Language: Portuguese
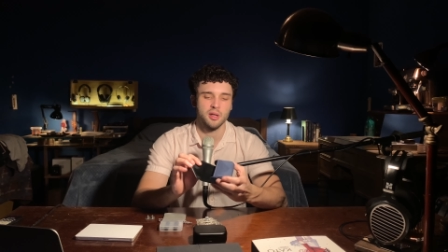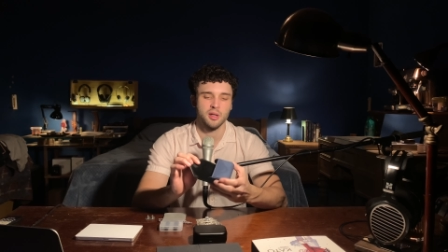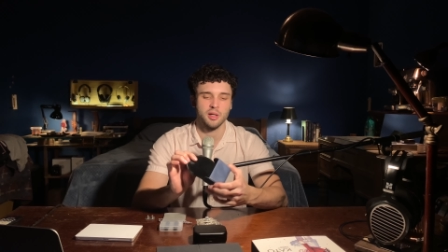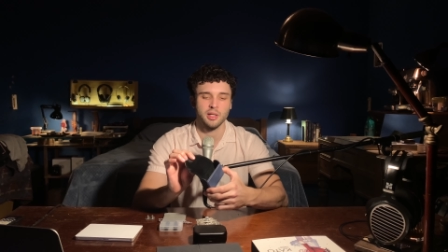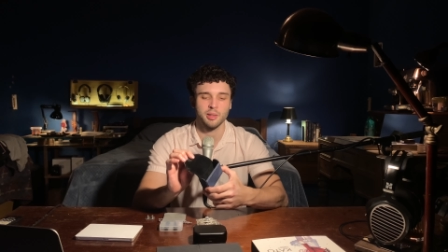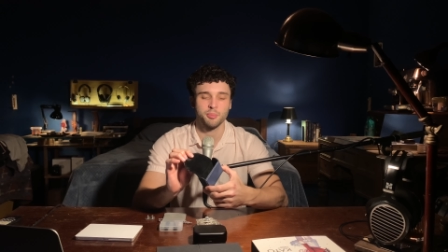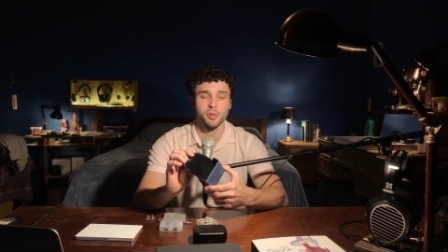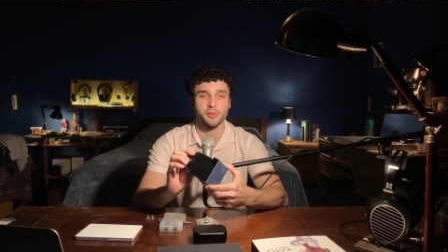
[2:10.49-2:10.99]

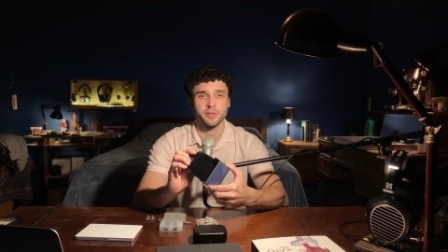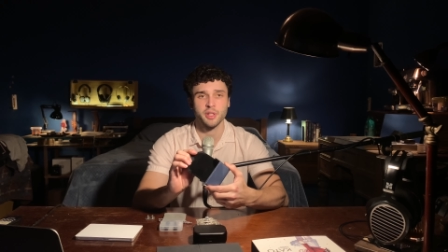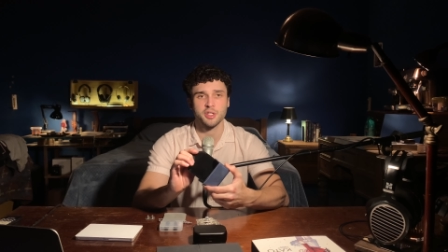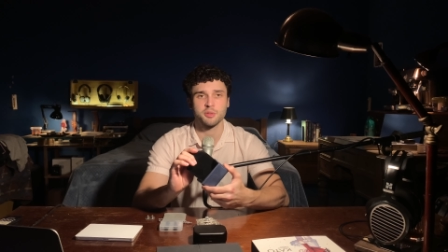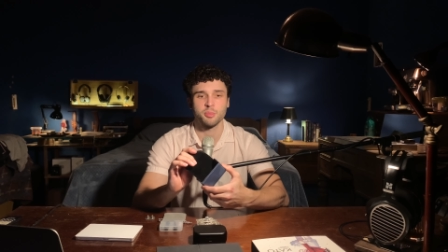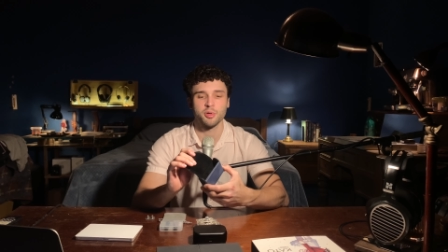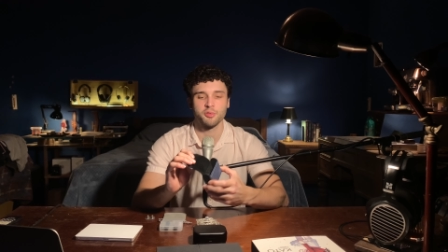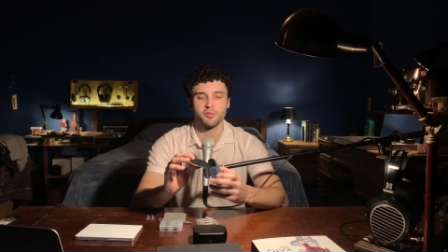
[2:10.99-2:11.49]
Ela
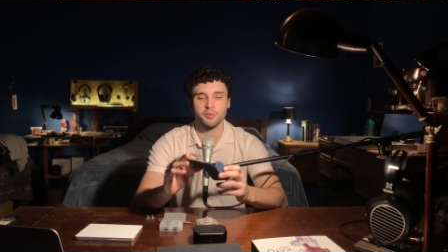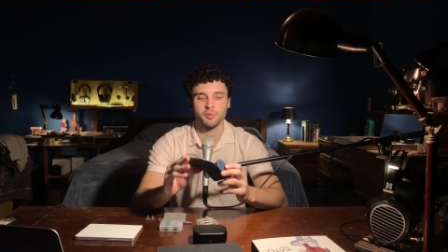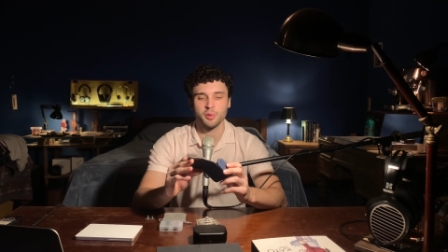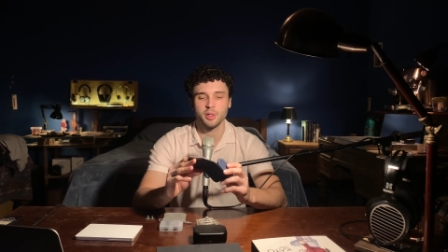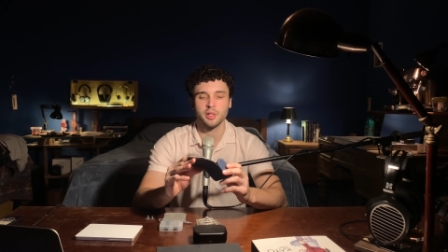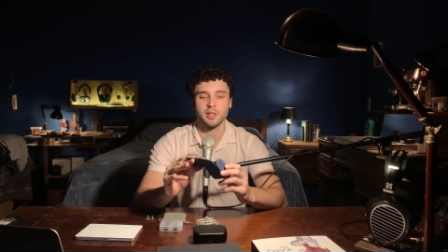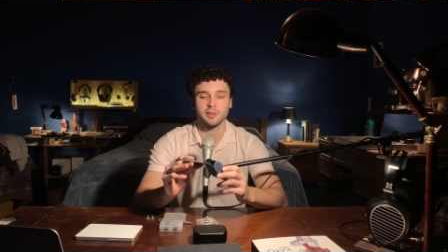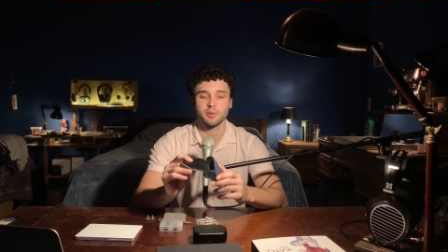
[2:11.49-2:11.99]
protege bem o
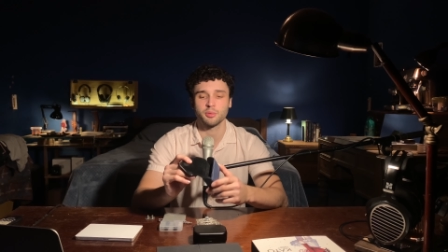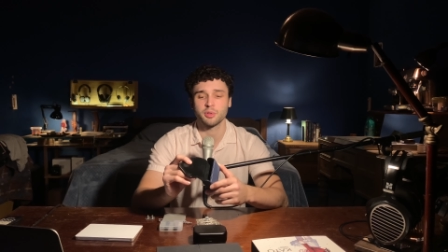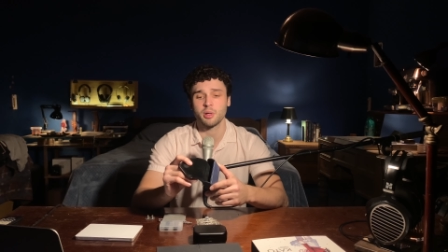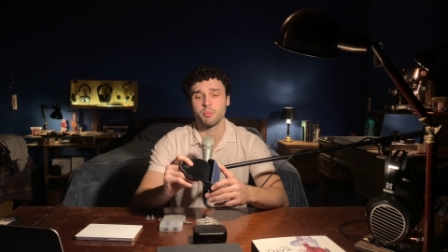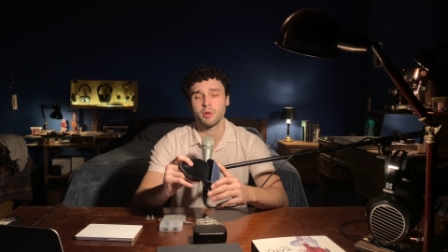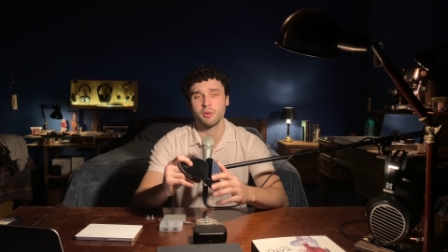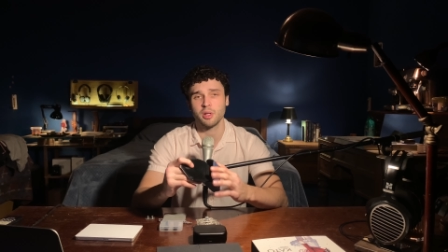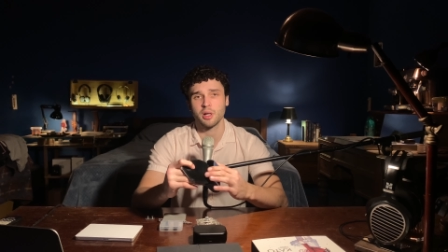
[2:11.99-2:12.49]
fone, ela tem um
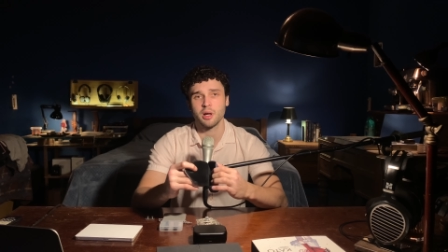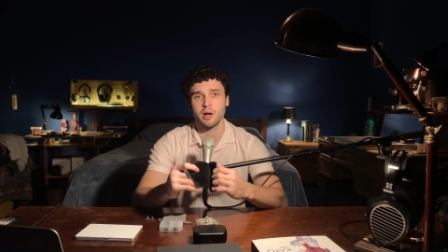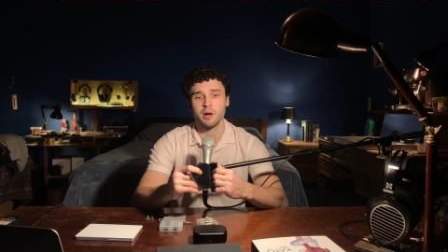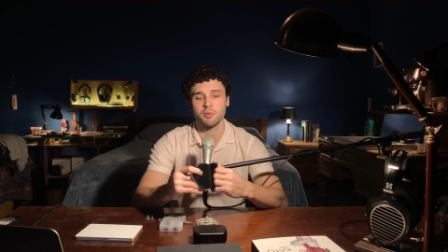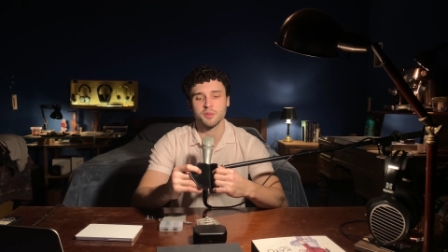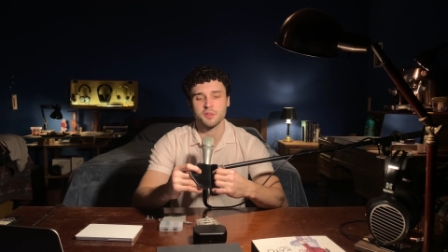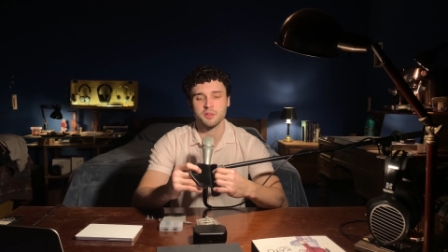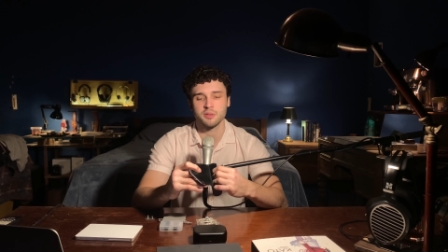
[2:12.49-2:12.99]
tamanho
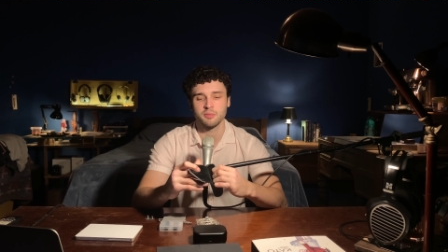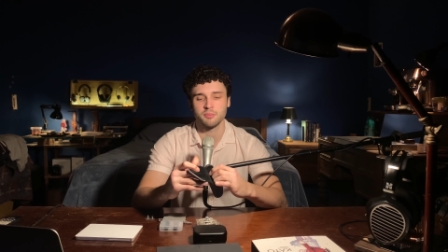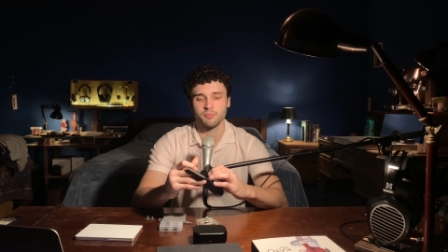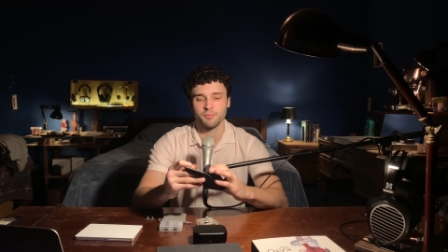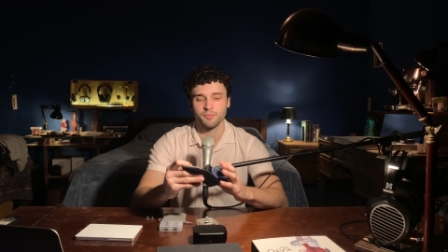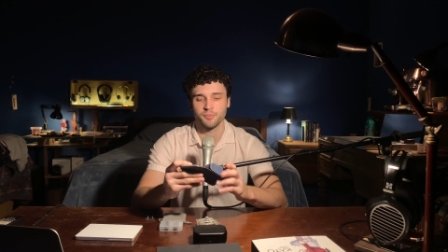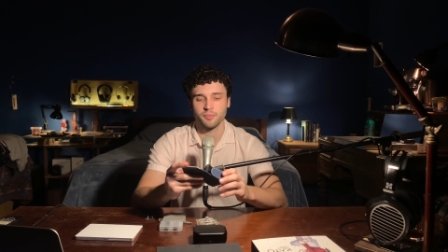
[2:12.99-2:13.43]
legal, assim,